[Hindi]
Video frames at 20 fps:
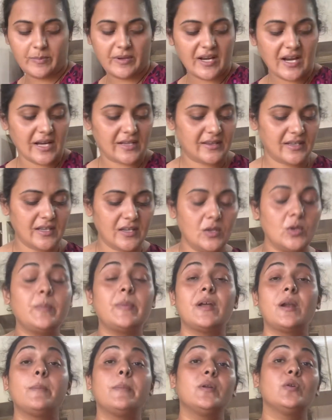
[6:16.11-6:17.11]
भी खाते हैं तो
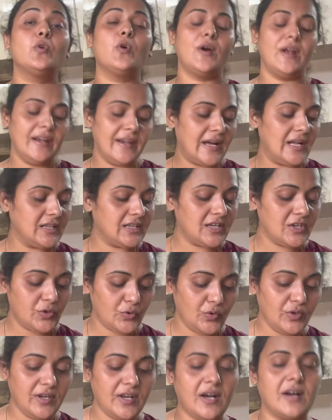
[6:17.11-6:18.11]
पर अपन को ऑयल डाल के
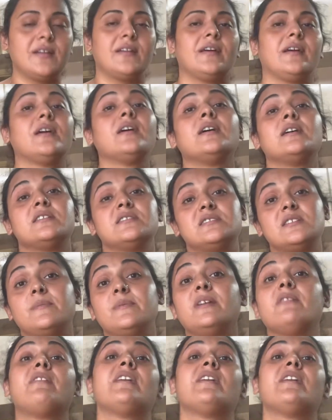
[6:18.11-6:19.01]
क्यों ही खाना है जब ये